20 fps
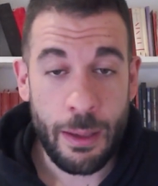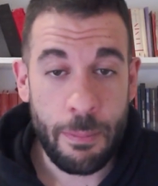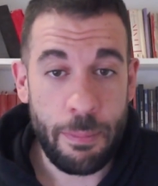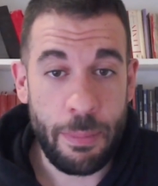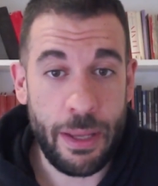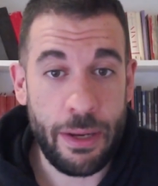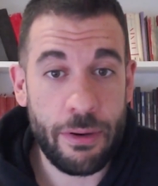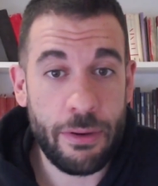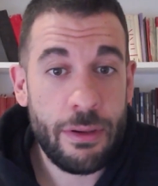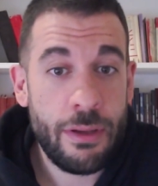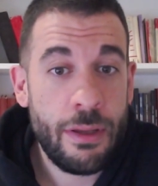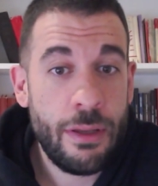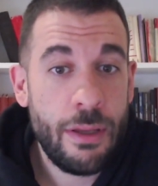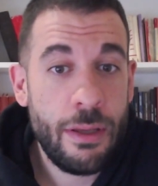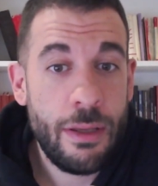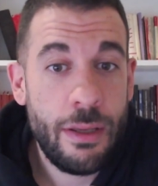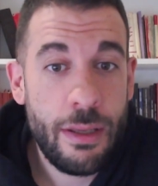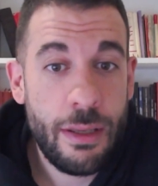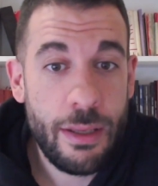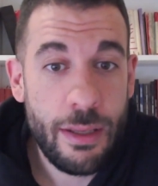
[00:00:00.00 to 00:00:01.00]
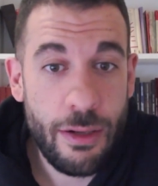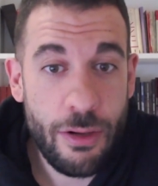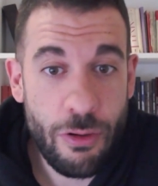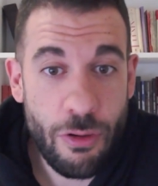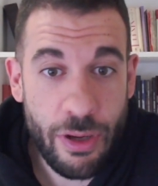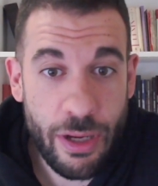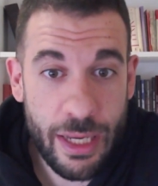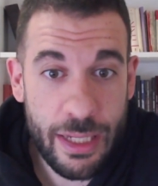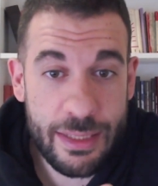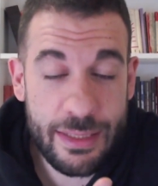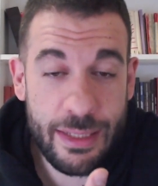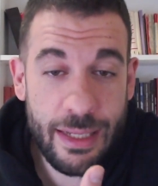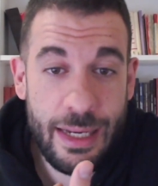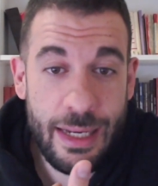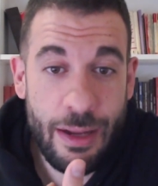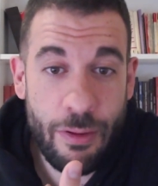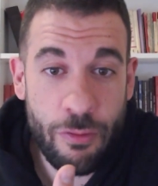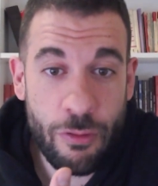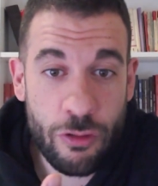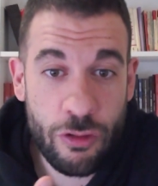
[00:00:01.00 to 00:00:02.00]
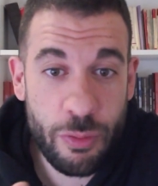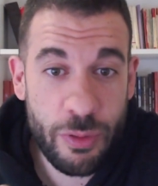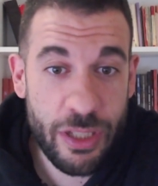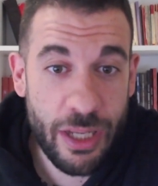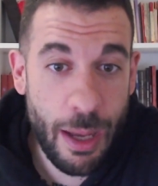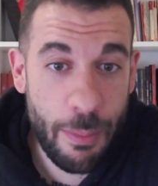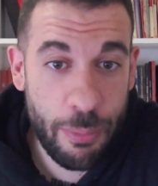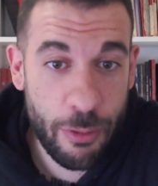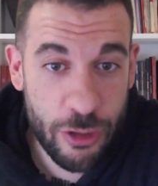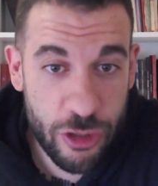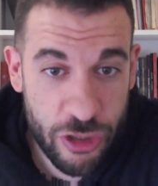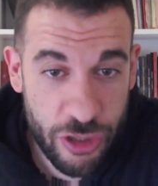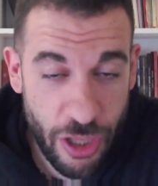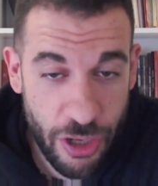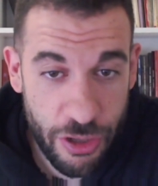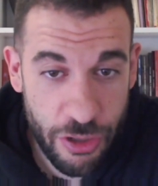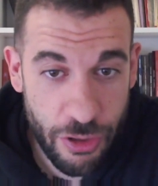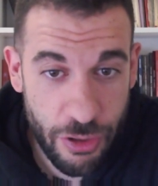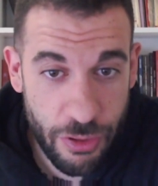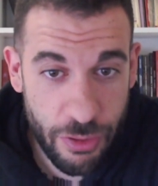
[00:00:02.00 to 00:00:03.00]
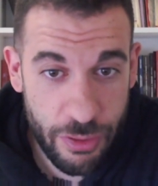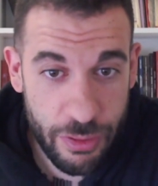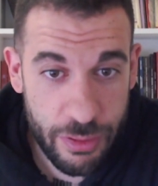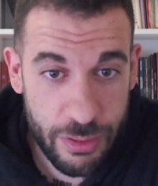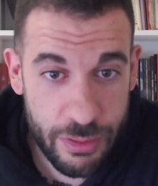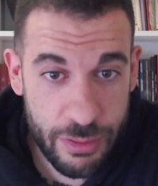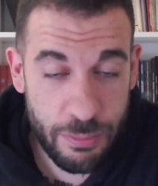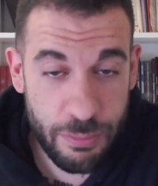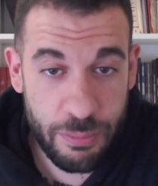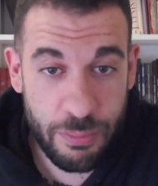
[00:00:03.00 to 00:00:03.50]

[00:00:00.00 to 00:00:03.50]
Pero lo que es la Unión Soviética posterior,